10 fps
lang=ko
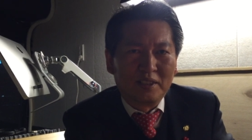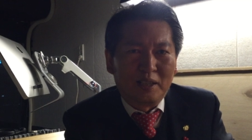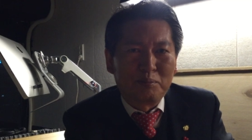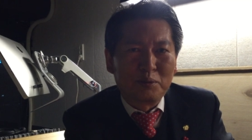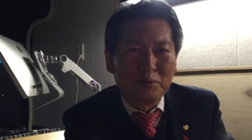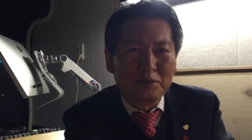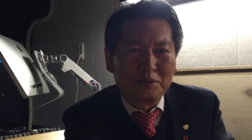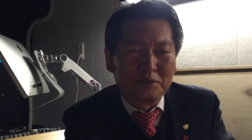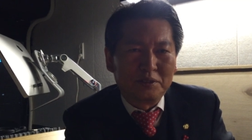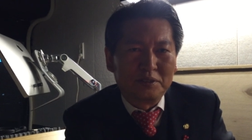
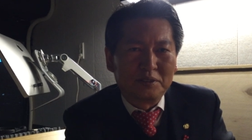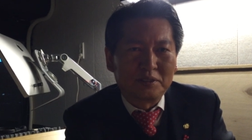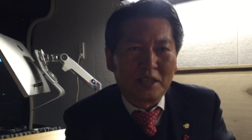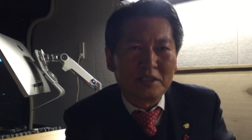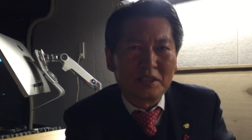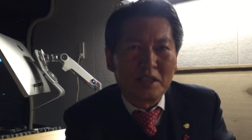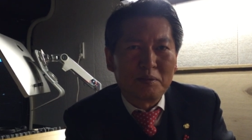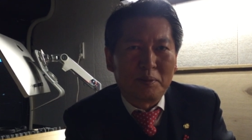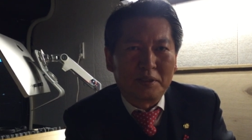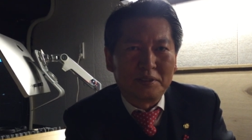앞으로는 딴지
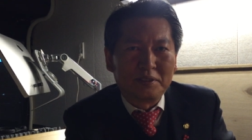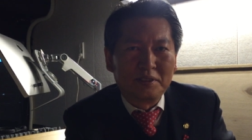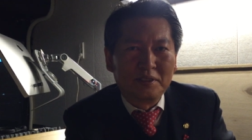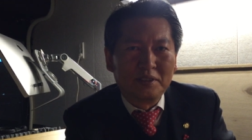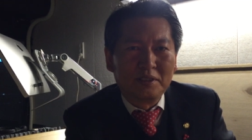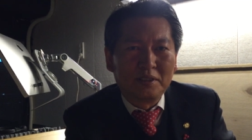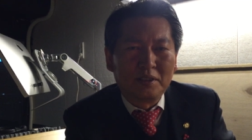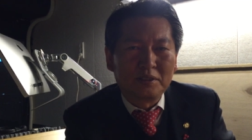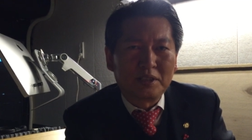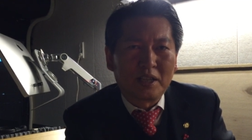게시판
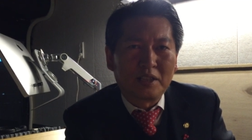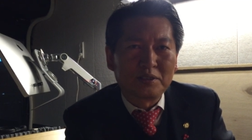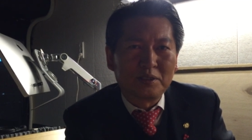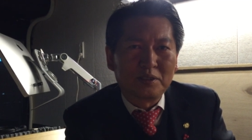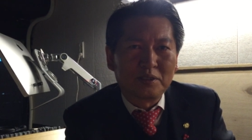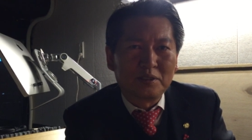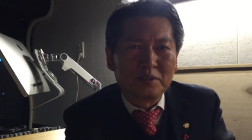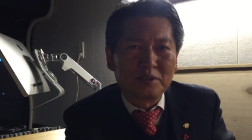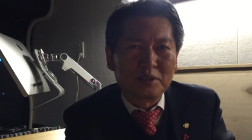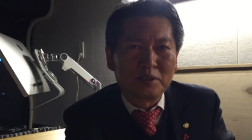어, 제가 가서
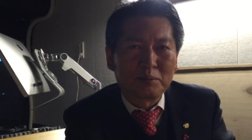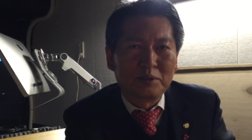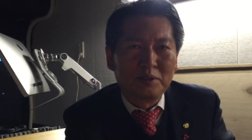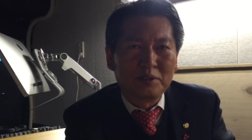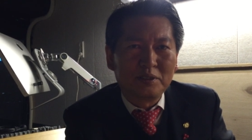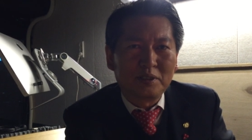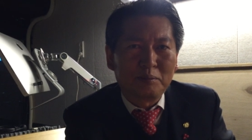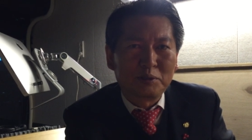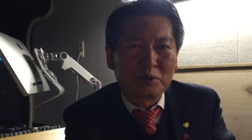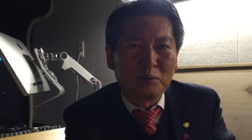어, 직접 글을
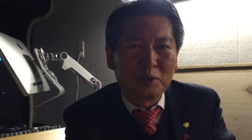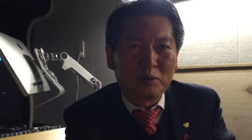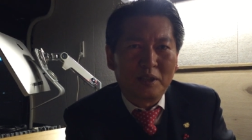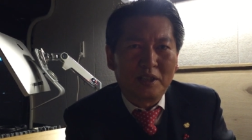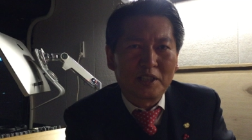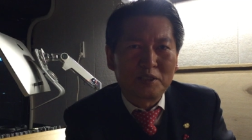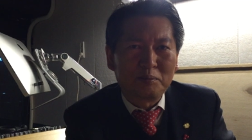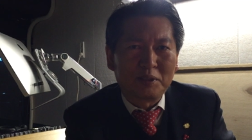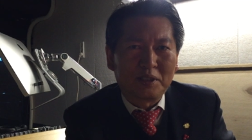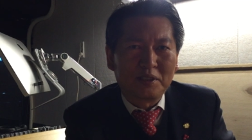한번 써보기도 하,
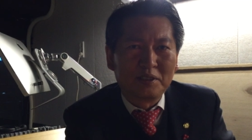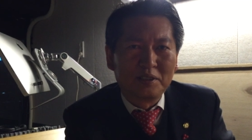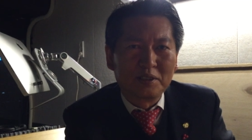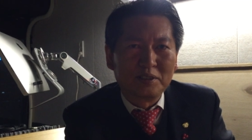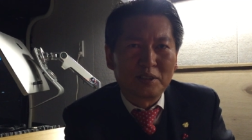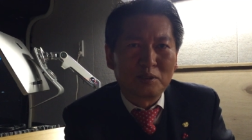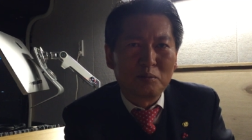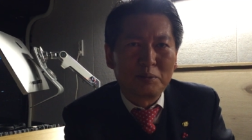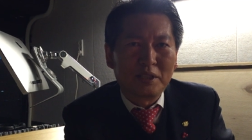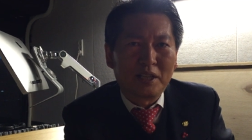겠습니다 그때
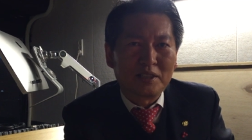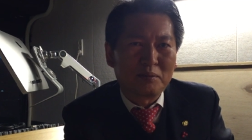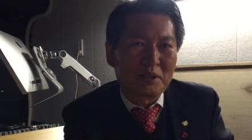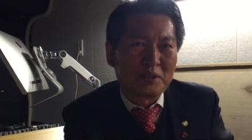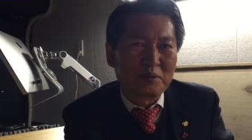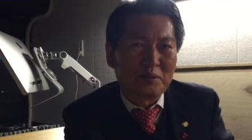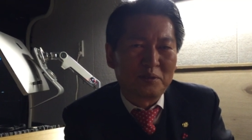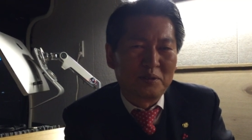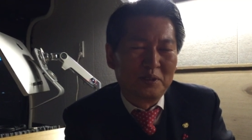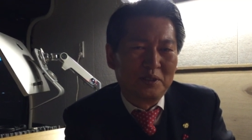너무 비난하지
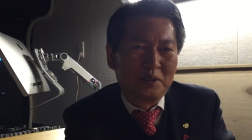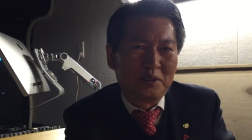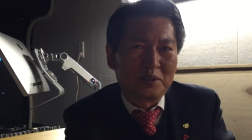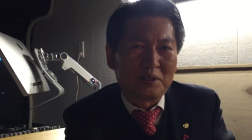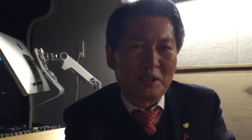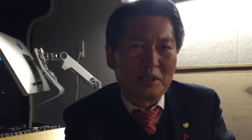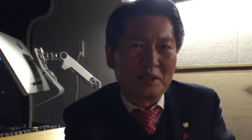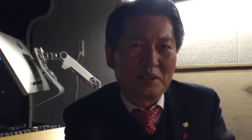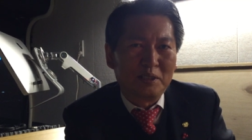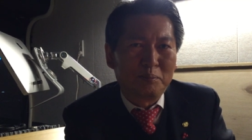마시고 어,
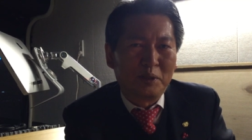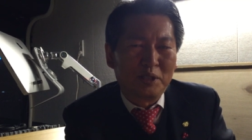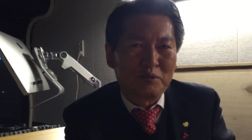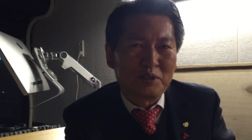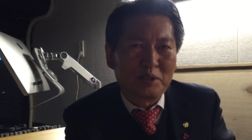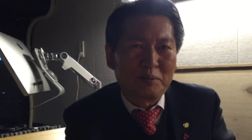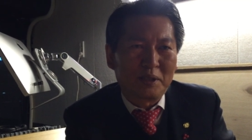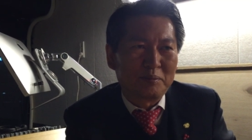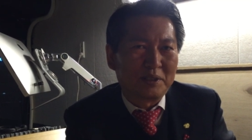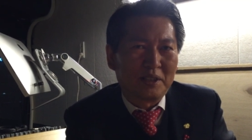잘 입법해 주시기
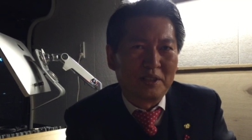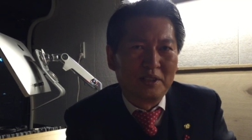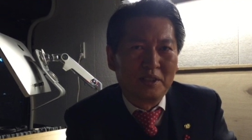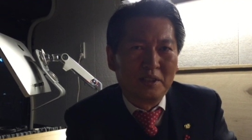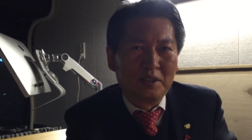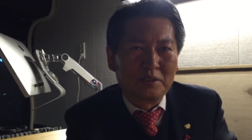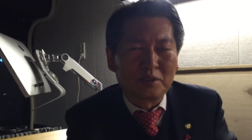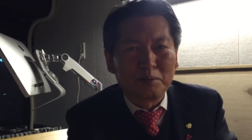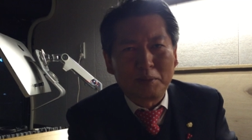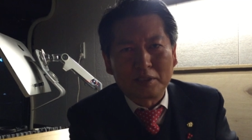바랍니다.
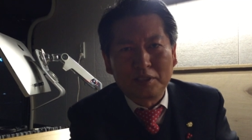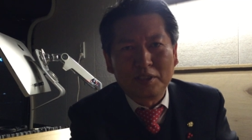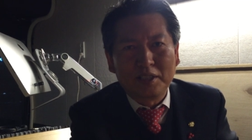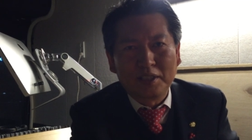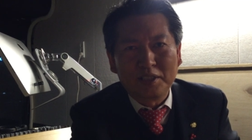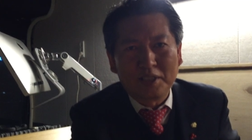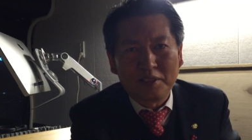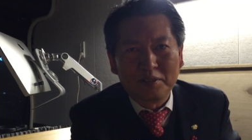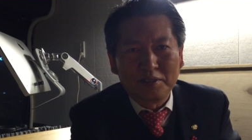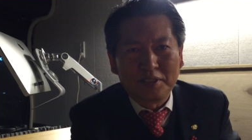저 지금 막 들어가야
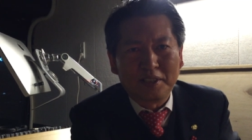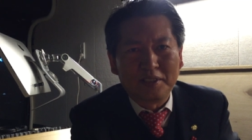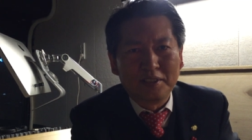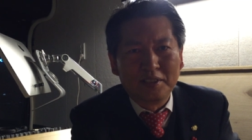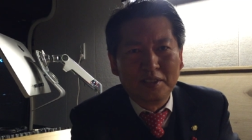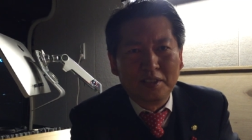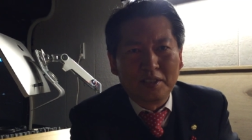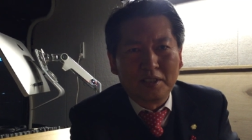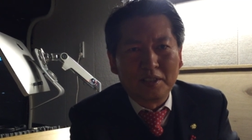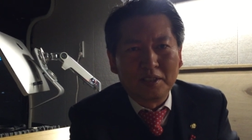되니까요. 예.
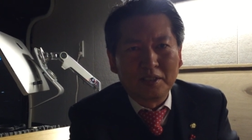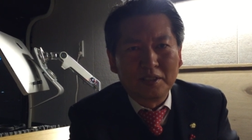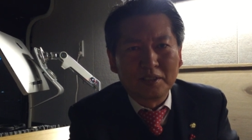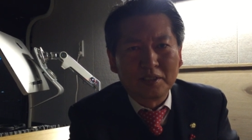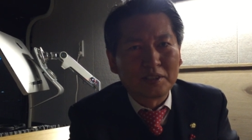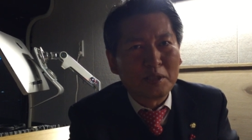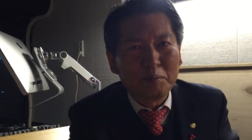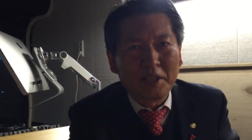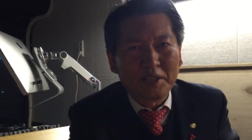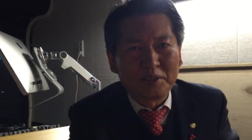아,
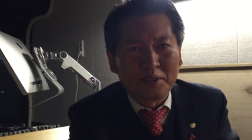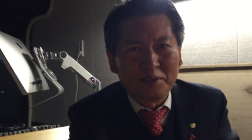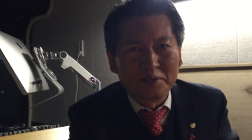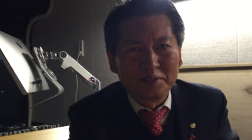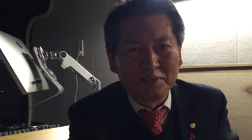그때는 미안했어요.